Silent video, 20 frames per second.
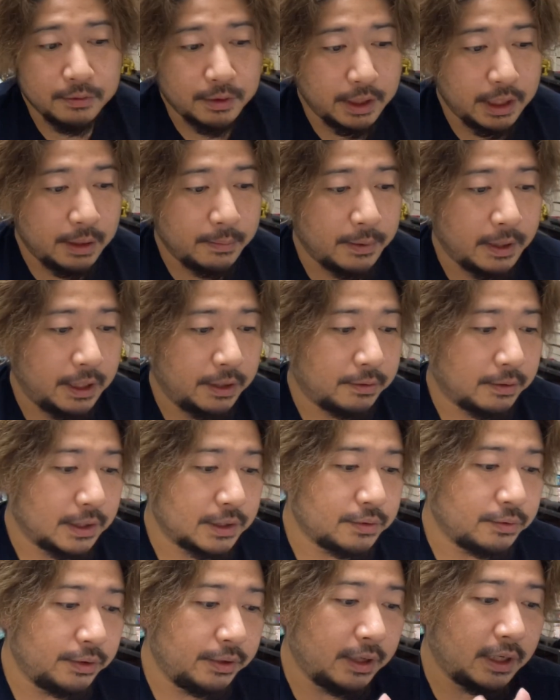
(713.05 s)
か2万円とか、
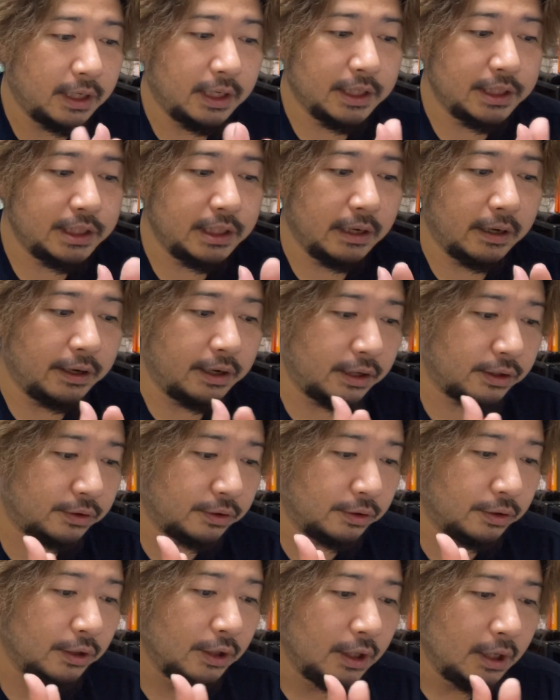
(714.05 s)
そういう話ではな
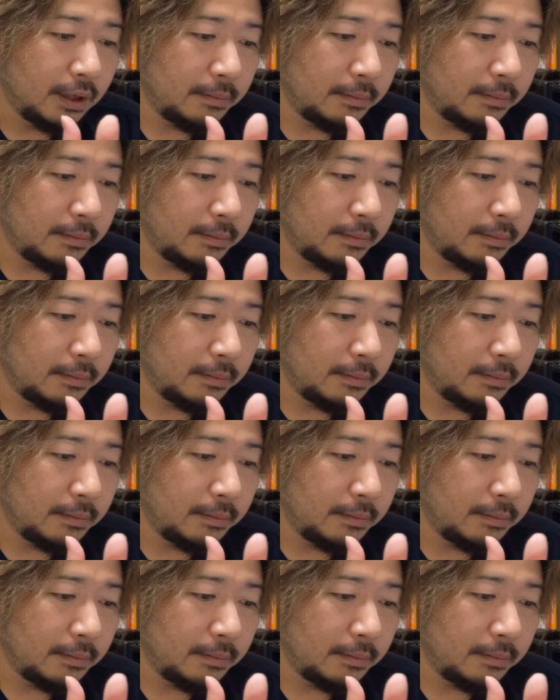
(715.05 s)
く、